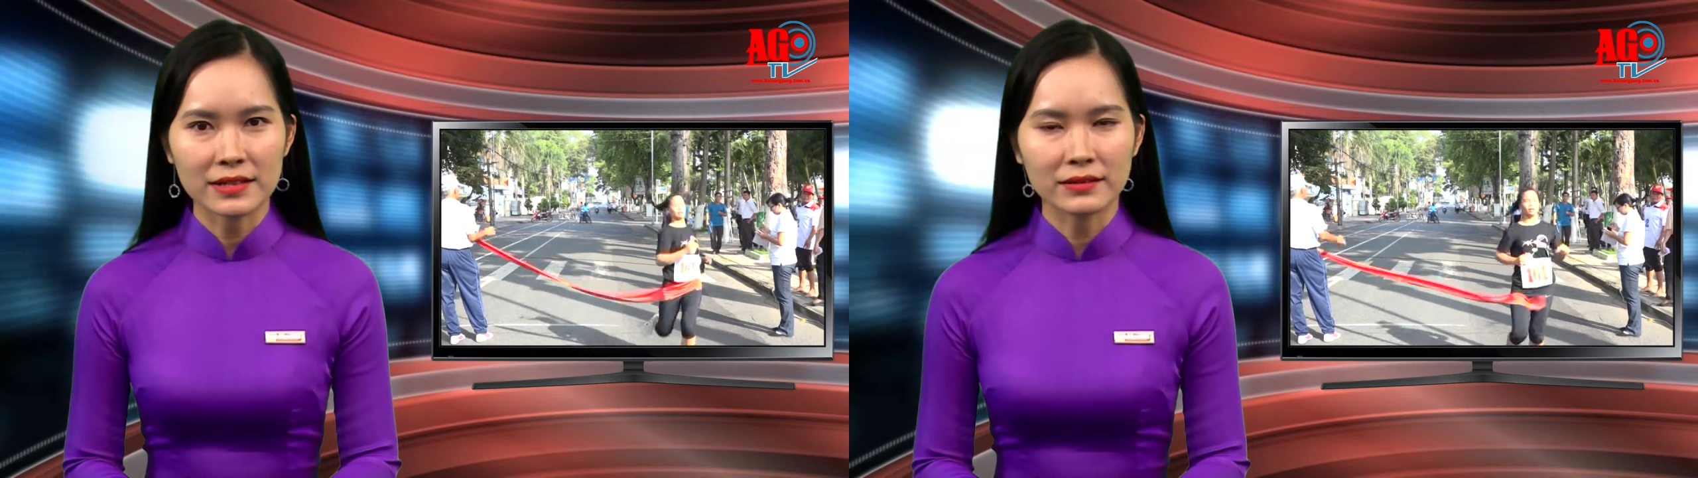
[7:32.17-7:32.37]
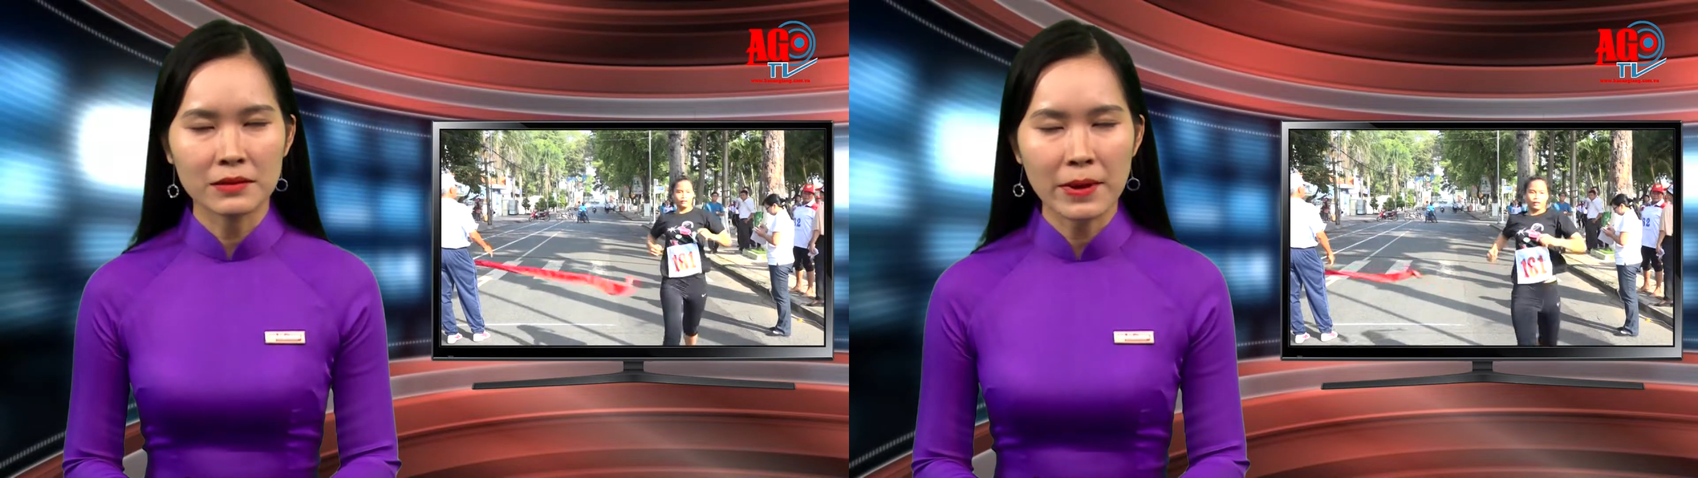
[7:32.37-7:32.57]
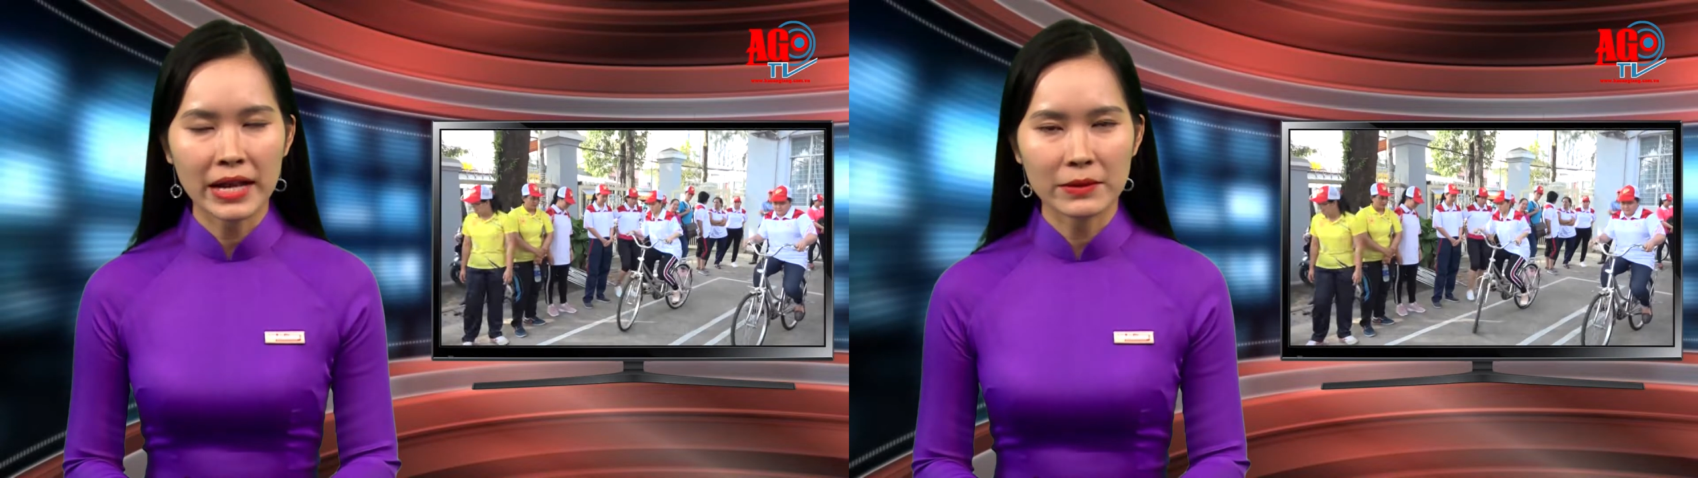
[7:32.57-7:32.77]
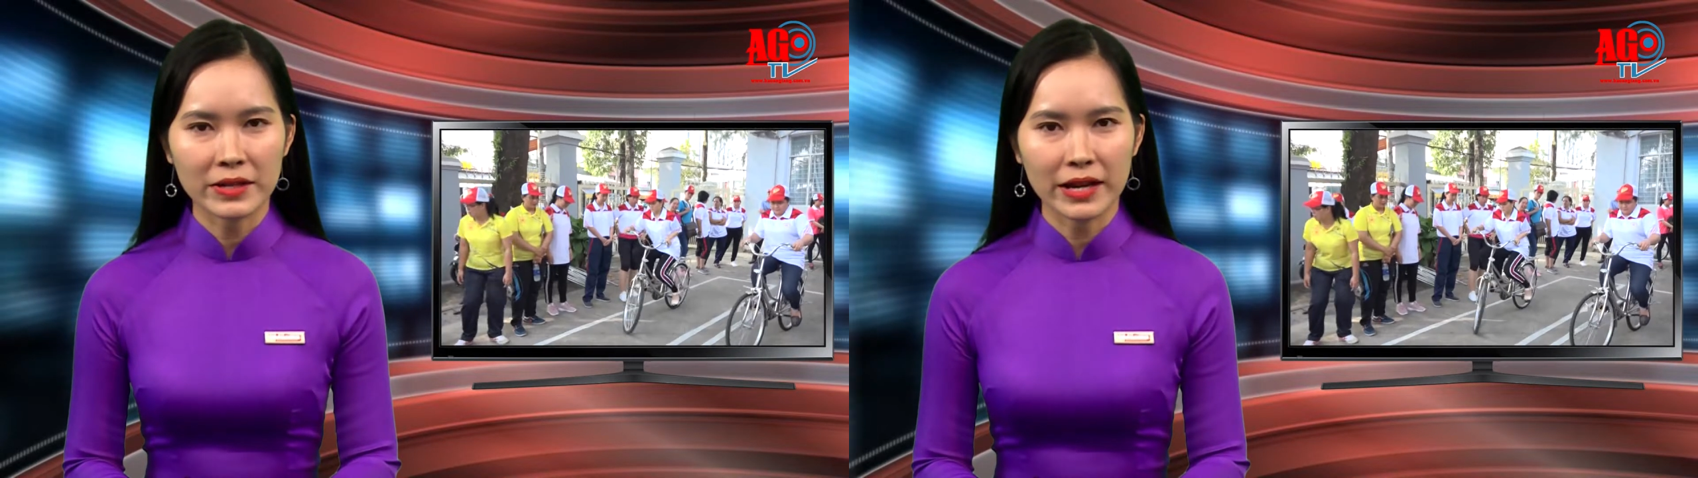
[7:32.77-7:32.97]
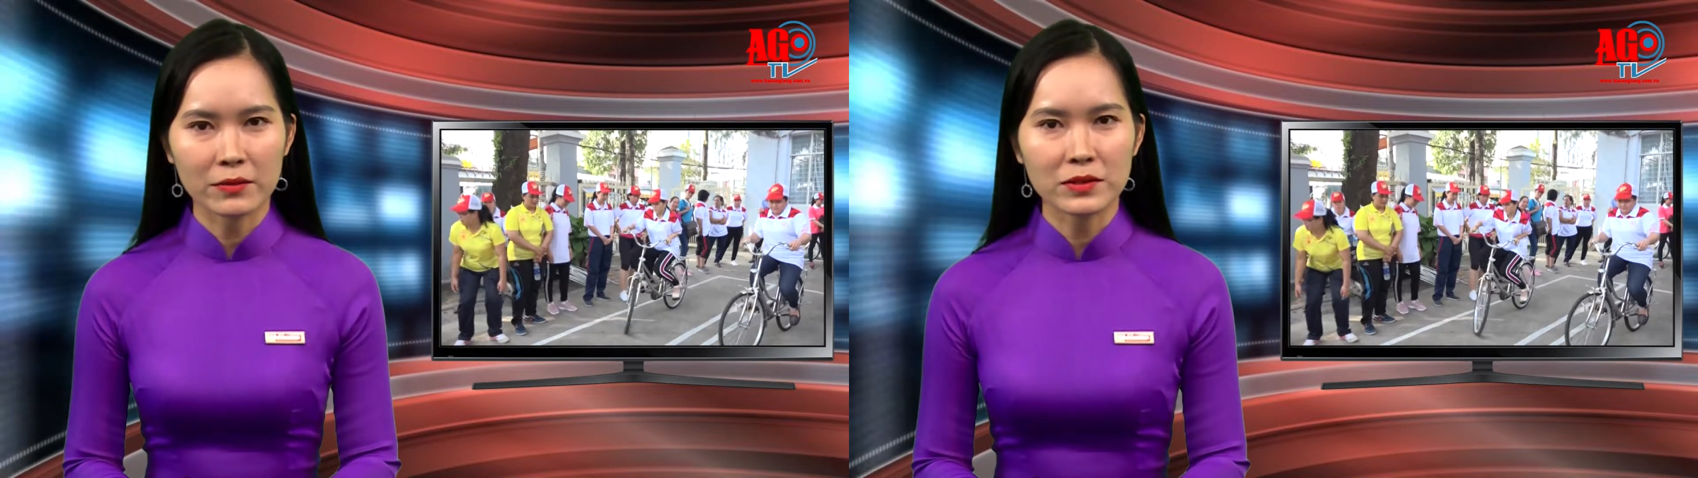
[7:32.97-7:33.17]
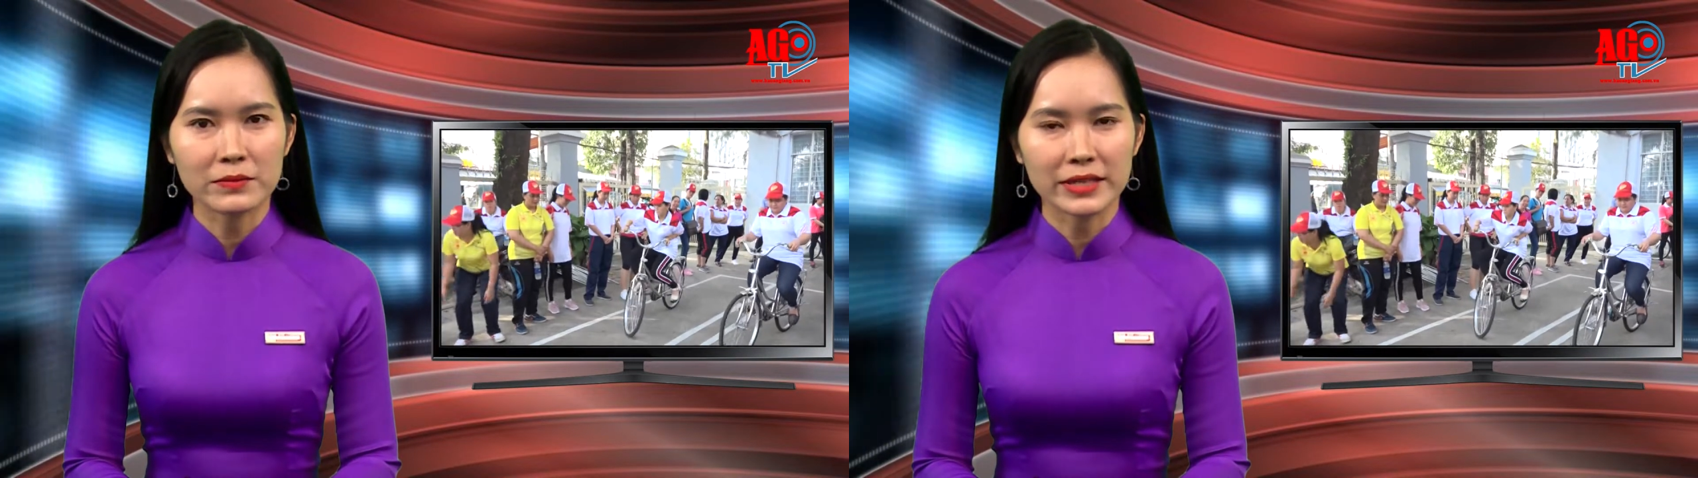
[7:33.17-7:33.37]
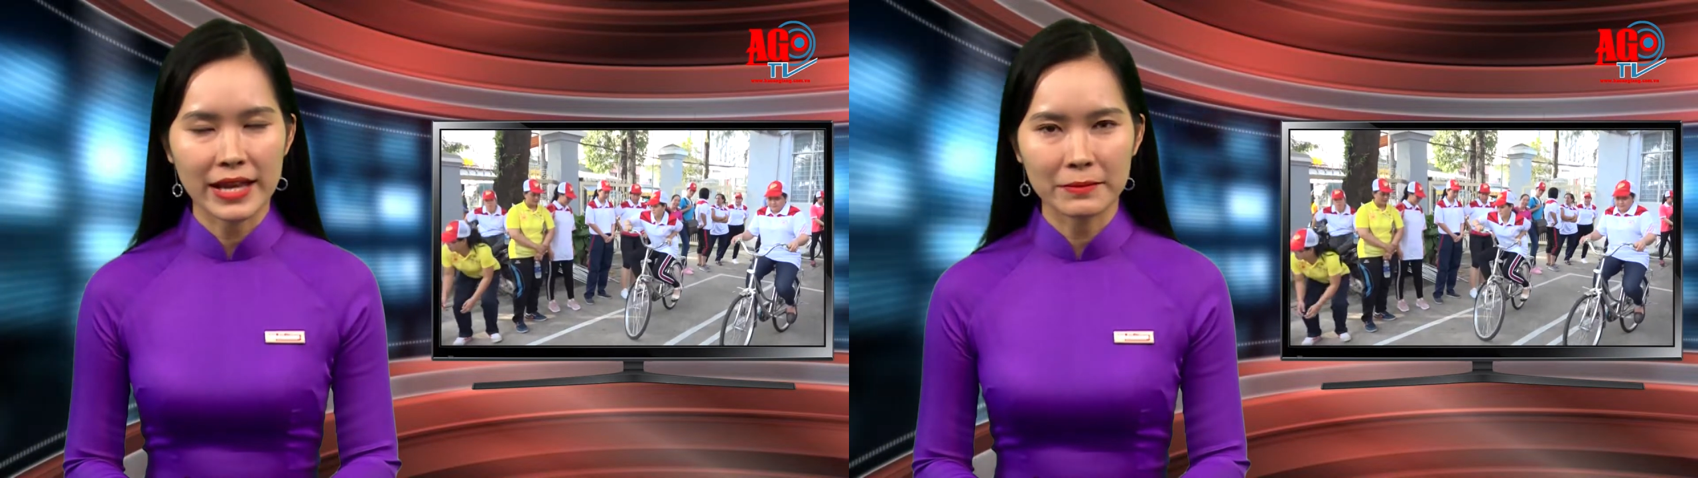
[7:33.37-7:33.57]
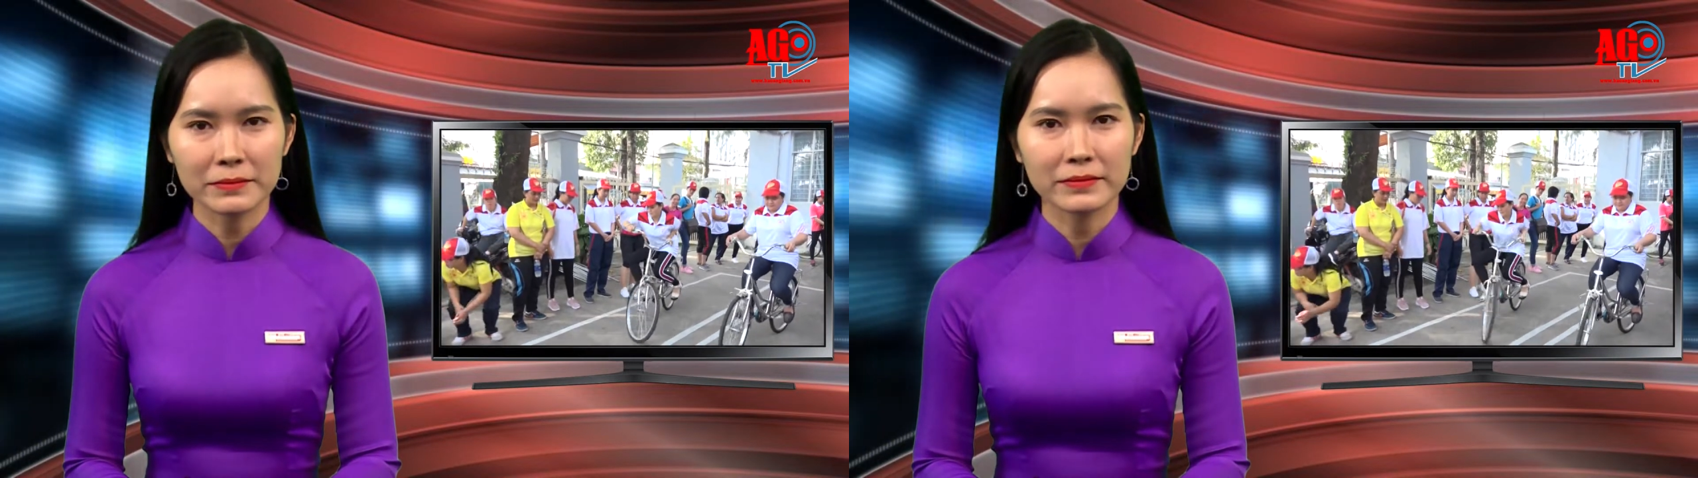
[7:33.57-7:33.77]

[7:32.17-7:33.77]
lần thứ ba năm 2018.